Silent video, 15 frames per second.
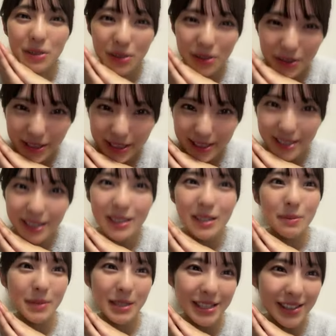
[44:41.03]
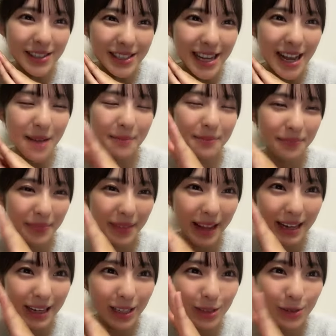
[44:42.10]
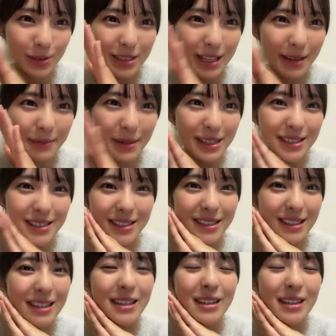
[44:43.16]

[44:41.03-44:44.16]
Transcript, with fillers: 11位みちおちゃんありがとうございます